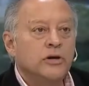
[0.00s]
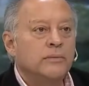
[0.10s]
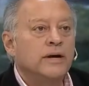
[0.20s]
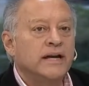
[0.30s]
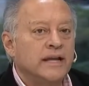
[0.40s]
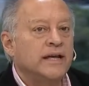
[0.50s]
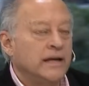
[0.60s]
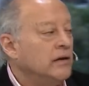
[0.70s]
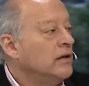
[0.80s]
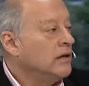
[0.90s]
Macri,
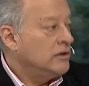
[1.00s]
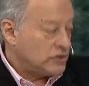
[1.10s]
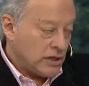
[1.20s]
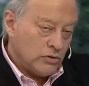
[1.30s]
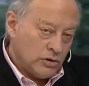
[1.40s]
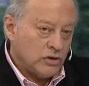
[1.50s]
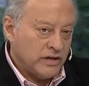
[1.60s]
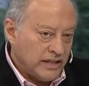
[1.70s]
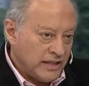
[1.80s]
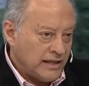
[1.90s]
que según lo
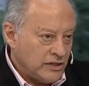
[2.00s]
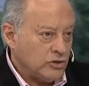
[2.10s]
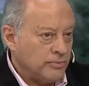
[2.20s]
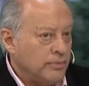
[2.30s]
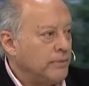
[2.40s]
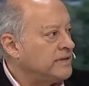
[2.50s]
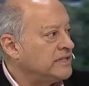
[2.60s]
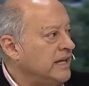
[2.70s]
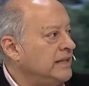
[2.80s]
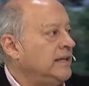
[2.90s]
que ha dicho el propio
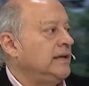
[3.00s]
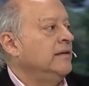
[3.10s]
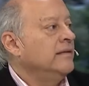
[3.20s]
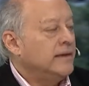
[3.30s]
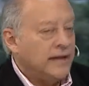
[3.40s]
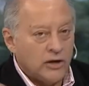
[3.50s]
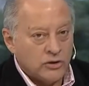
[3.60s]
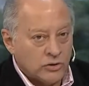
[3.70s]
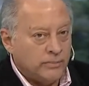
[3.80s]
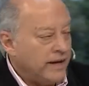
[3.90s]
presidente,
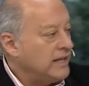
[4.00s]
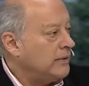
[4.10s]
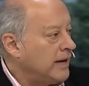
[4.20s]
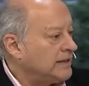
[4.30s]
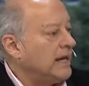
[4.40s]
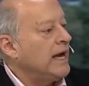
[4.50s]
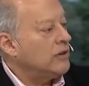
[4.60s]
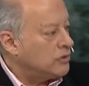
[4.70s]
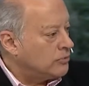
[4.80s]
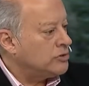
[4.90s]
encontró un país
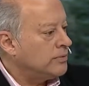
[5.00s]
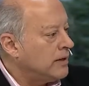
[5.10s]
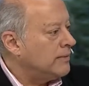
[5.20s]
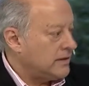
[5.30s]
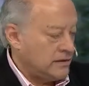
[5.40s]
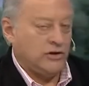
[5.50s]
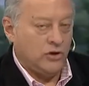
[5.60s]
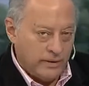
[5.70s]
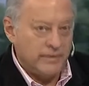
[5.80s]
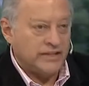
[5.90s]
devastado, con muchos problemas que
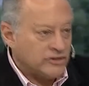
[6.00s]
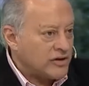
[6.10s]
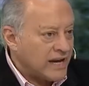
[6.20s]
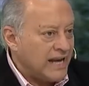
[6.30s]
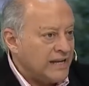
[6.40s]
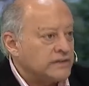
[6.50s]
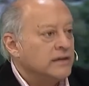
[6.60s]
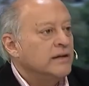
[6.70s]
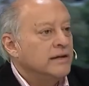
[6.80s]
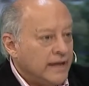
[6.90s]
obviamente son reales,
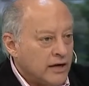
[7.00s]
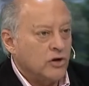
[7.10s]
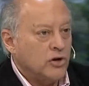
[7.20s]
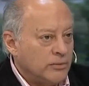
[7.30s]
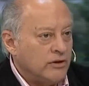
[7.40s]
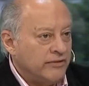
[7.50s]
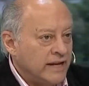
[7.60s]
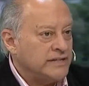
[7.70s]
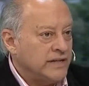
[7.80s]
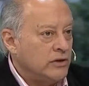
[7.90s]
económicos,
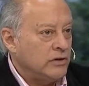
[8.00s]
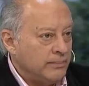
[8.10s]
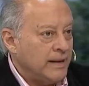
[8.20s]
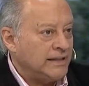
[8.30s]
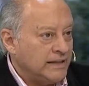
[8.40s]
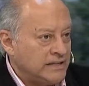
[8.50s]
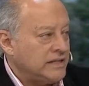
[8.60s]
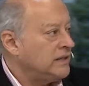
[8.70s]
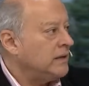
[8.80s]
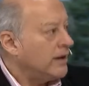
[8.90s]
financieros, de plata,
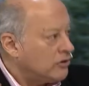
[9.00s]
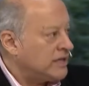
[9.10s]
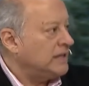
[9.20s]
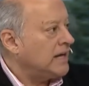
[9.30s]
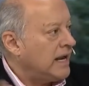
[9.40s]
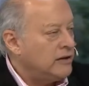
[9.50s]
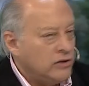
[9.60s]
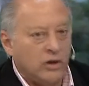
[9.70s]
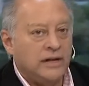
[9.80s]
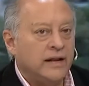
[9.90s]
etcétera, Banco Central,
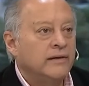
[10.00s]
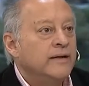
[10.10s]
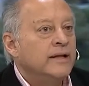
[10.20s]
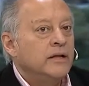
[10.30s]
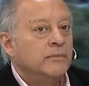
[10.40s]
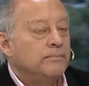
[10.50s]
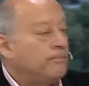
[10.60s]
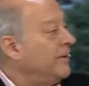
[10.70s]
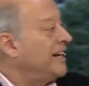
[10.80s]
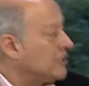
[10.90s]
dólar. La ruta del eh,
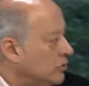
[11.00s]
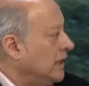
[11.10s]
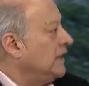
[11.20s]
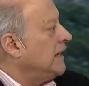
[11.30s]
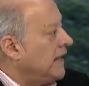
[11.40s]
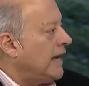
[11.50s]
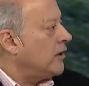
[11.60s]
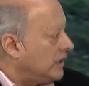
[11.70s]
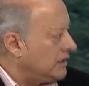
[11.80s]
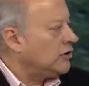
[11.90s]
dinero. la ruta del
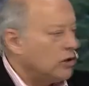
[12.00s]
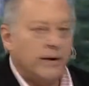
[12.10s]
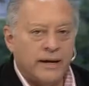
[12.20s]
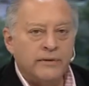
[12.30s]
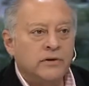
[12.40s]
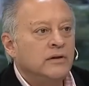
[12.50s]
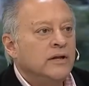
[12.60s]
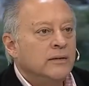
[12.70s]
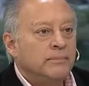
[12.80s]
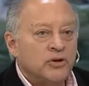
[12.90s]
dinero, está todo bárbaro.
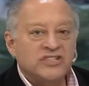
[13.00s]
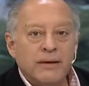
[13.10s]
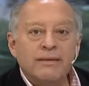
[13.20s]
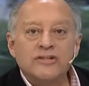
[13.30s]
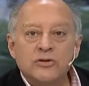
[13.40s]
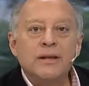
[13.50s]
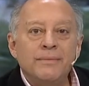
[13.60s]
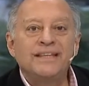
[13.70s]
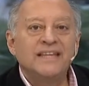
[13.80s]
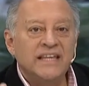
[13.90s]
Pero se habla
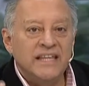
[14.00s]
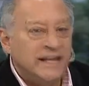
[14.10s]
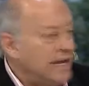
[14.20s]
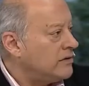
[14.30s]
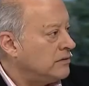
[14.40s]
solamente de dinero.